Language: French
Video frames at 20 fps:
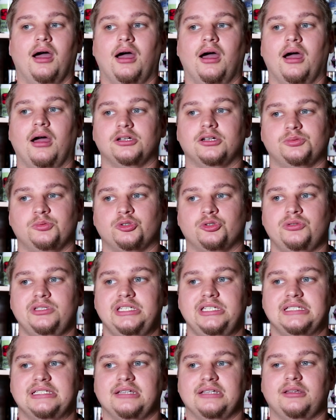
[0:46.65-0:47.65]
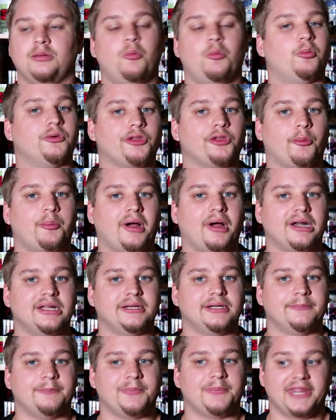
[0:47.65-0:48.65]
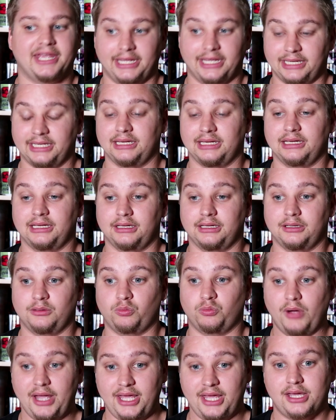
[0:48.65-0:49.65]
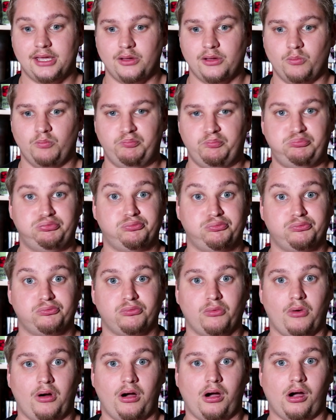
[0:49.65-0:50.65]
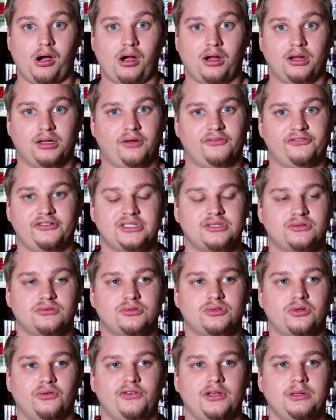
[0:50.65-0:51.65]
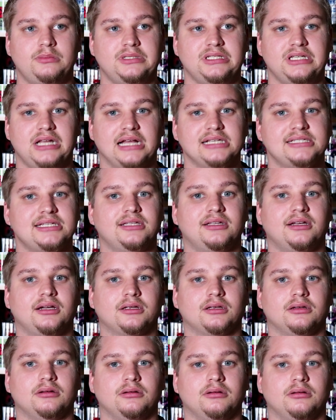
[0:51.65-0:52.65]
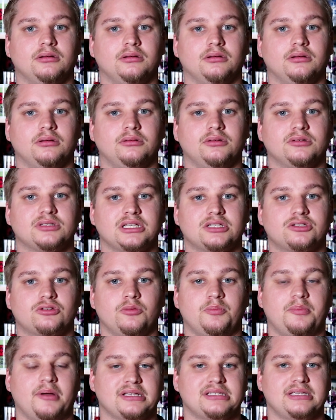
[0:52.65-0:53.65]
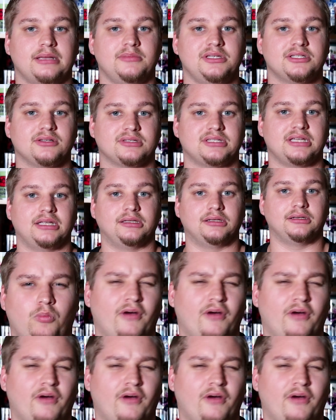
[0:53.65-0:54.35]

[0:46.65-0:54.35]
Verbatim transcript: Euh, je me suis dit que c'était le moment d'en parler. Et ouais, en fait, ce, film, il est assez dingue, euh, ne serait-ce que par sa mise en scène.